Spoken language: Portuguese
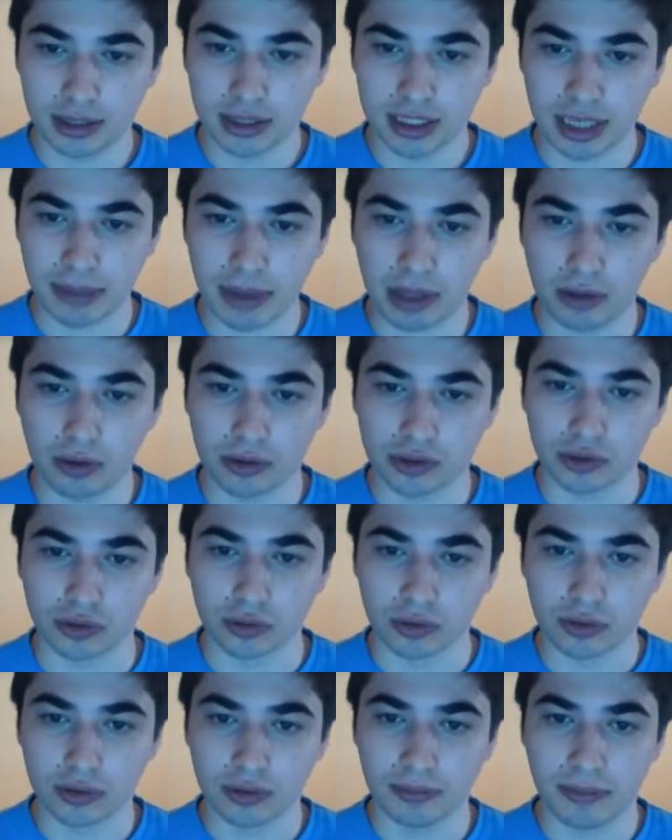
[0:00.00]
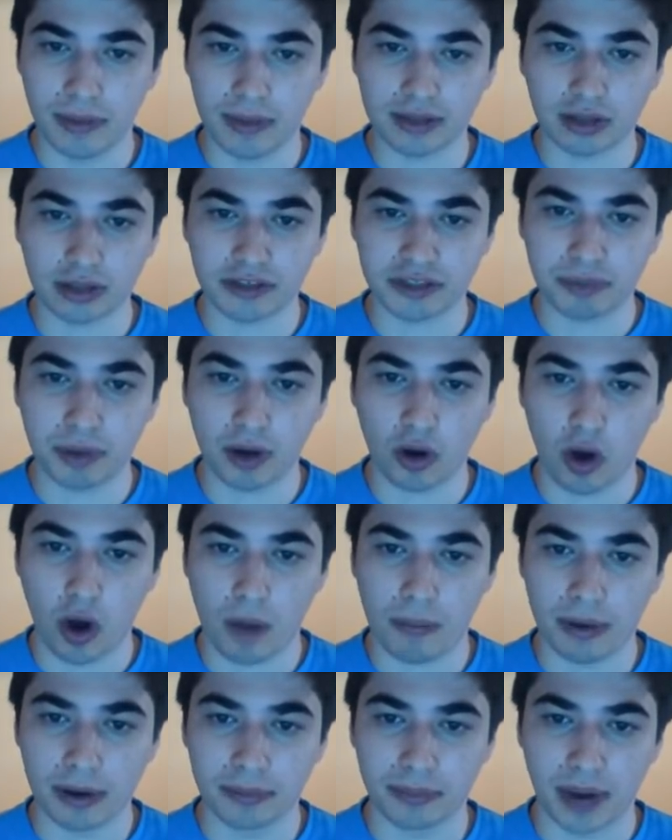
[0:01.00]
Xabi Alonso, meta outra vez para
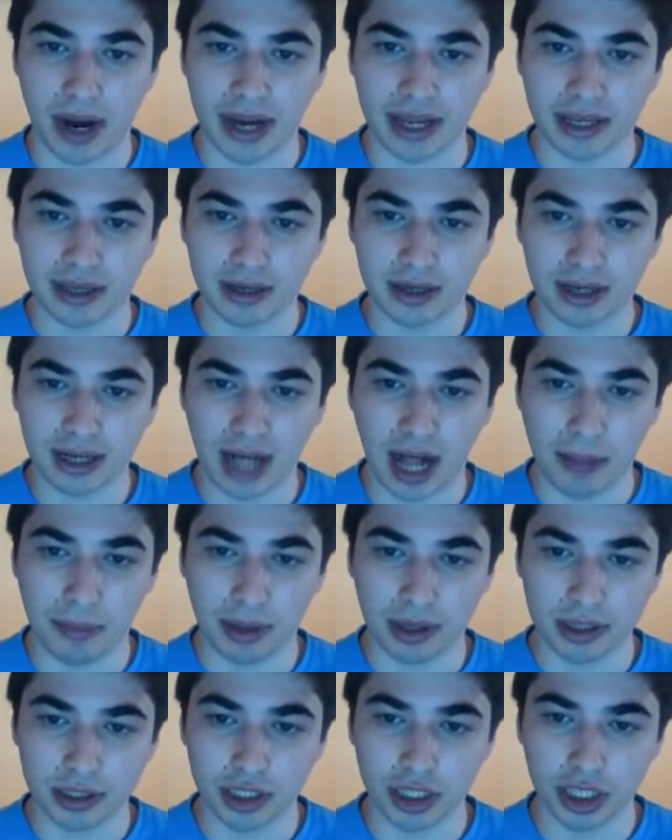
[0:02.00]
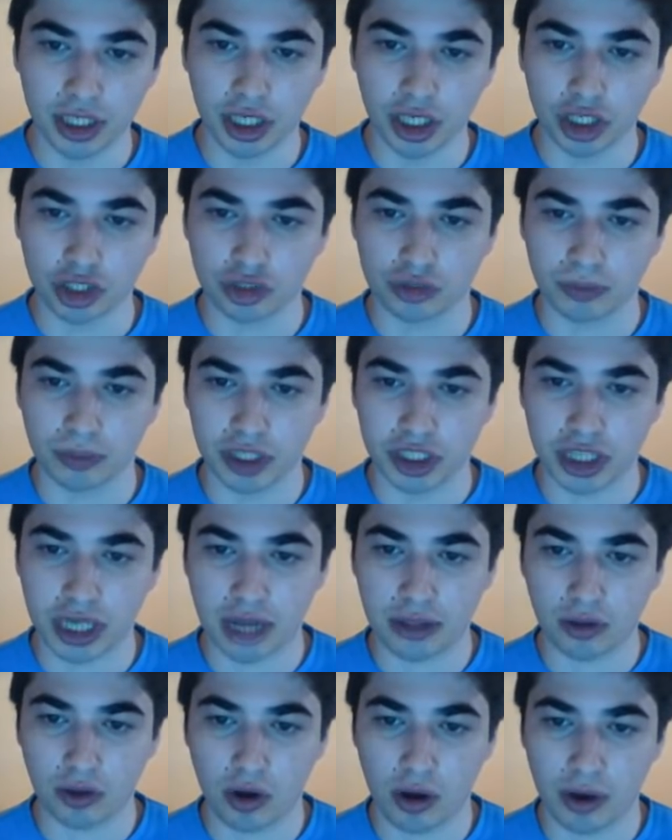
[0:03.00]
Robin, bem. Calma, isso, bem
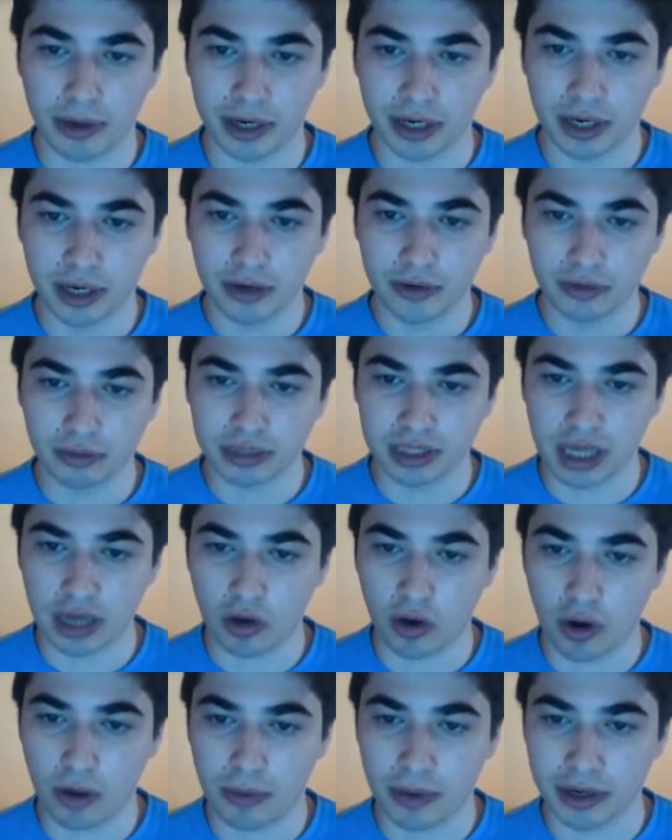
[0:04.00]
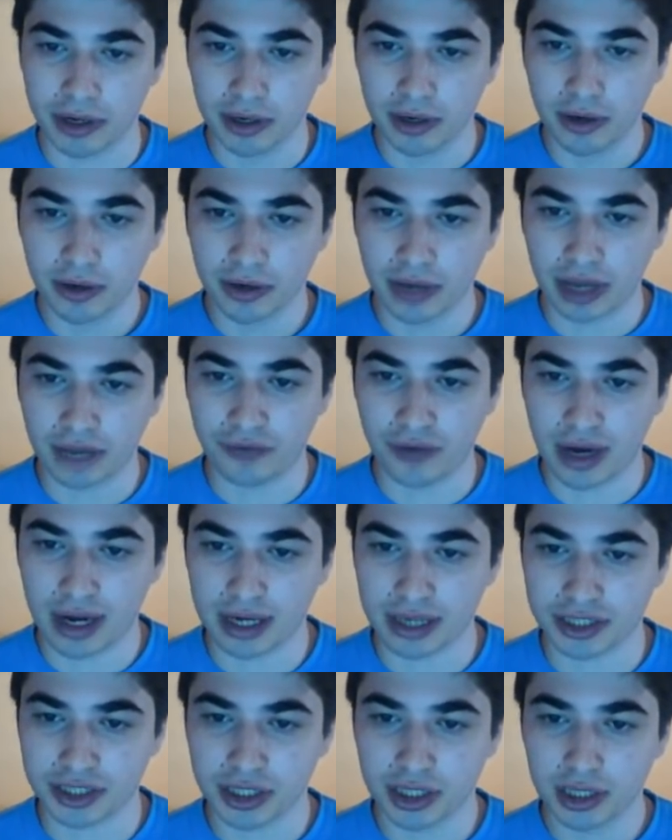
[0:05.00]
jogado, Robin. Vamos lá, Robin. O que é que
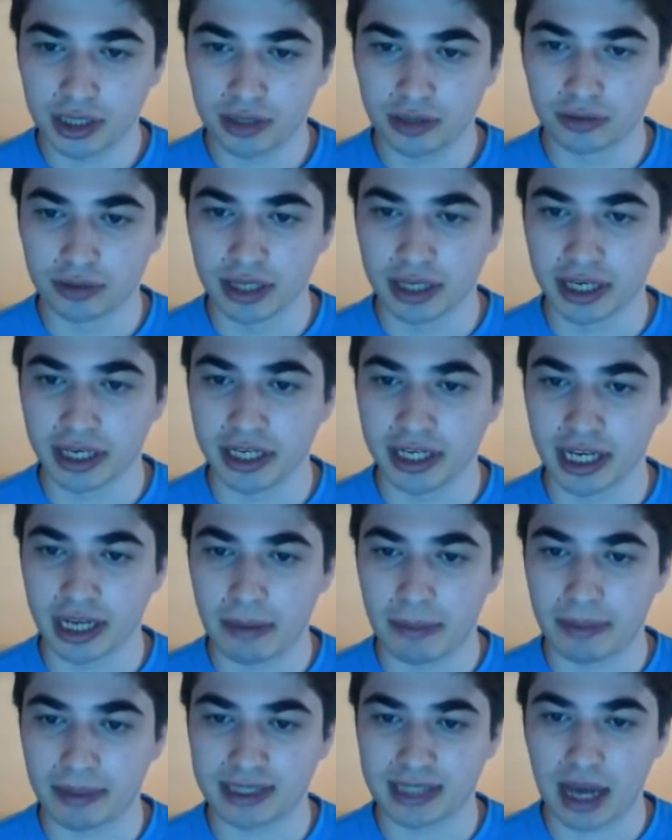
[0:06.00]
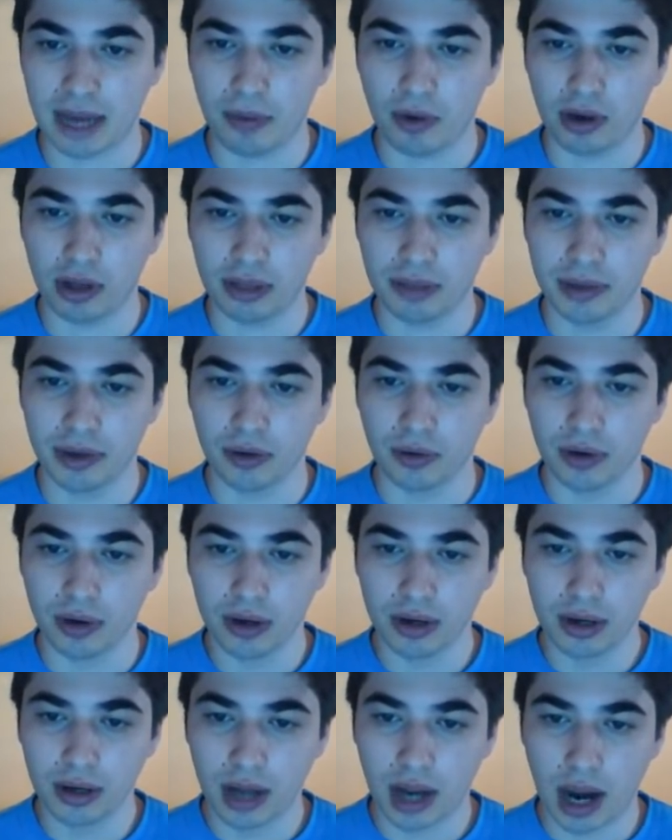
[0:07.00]
faz? Não tenho aqui ninguém para passar a bola, meu.
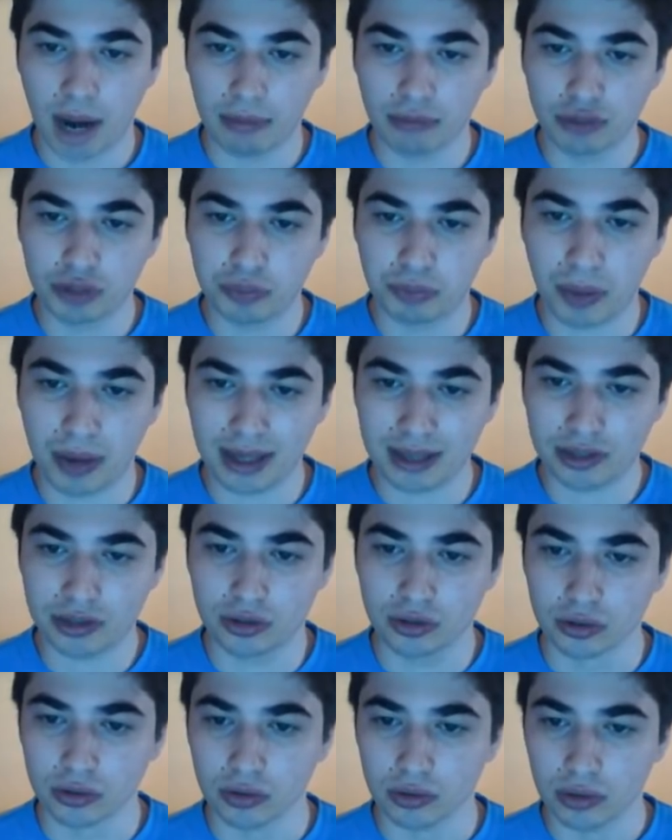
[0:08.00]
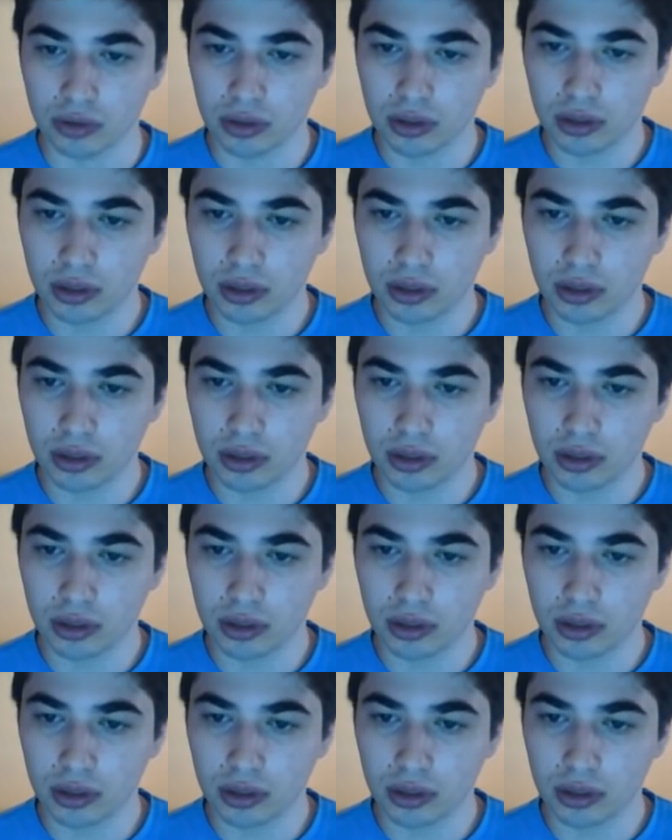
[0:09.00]
Abre um espaço.